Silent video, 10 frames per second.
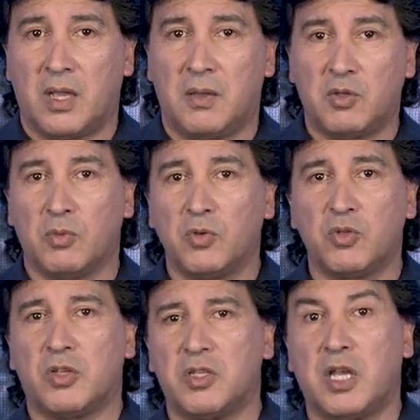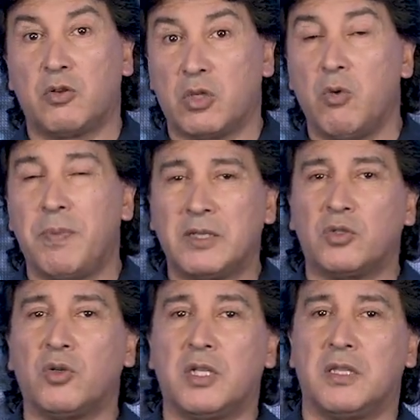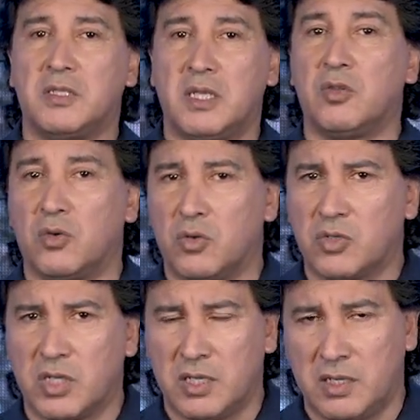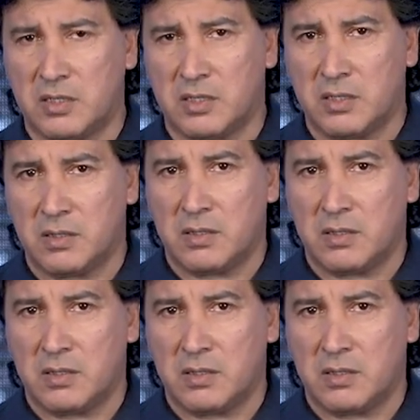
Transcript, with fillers: He visto muchos cristianos, aún pastores, diciendo groserías.